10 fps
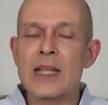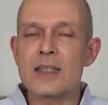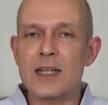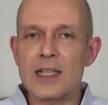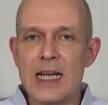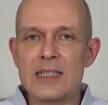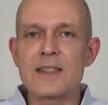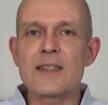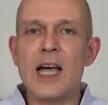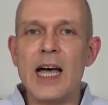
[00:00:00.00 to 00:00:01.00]
Der
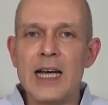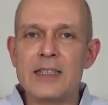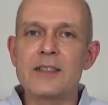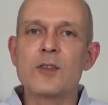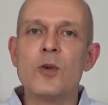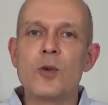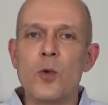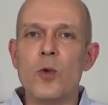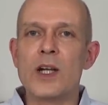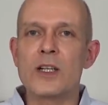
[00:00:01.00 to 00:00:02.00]
ganz harte
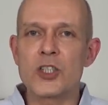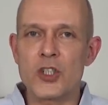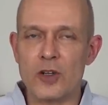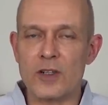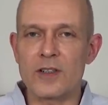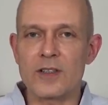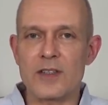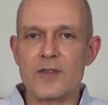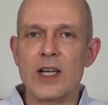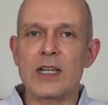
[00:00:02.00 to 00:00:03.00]
Corona-Schock,
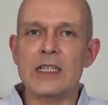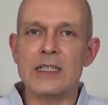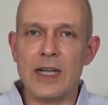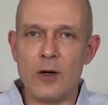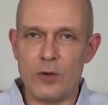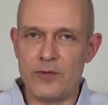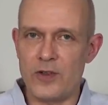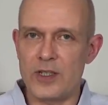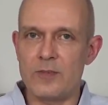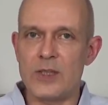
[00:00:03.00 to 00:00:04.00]
das war genau
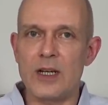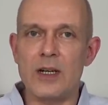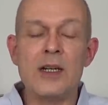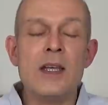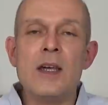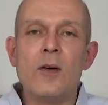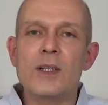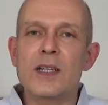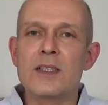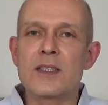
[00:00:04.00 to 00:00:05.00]
vor einem Jahr.
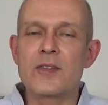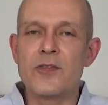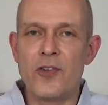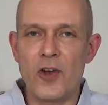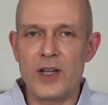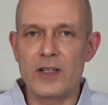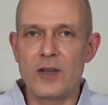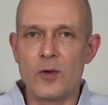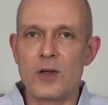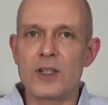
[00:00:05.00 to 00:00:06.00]
Und da ist es völlig
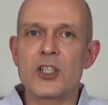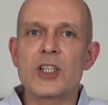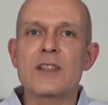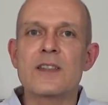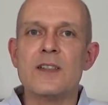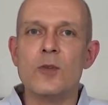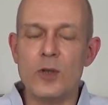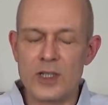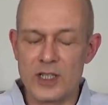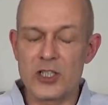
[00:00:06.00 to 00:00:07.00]
logisch, dass die
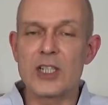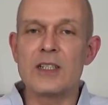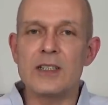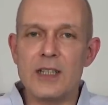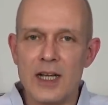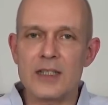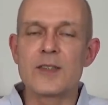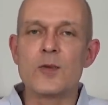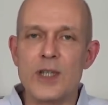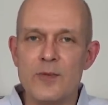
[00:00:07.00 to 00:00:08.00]
Unterschiede
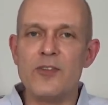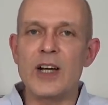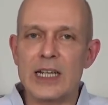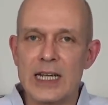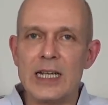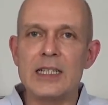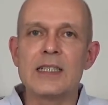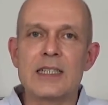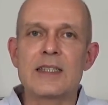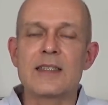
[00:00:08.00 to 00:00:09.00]
dazu im
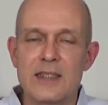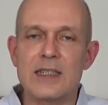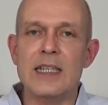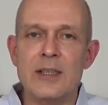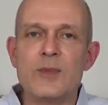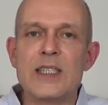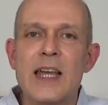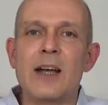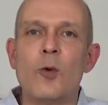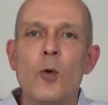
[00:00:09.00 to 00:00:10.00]
Vergleich jetzt eben
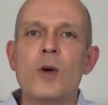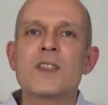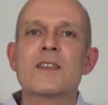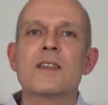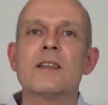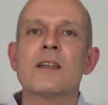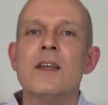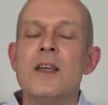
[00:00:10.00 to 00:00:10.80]
sehr groß sind.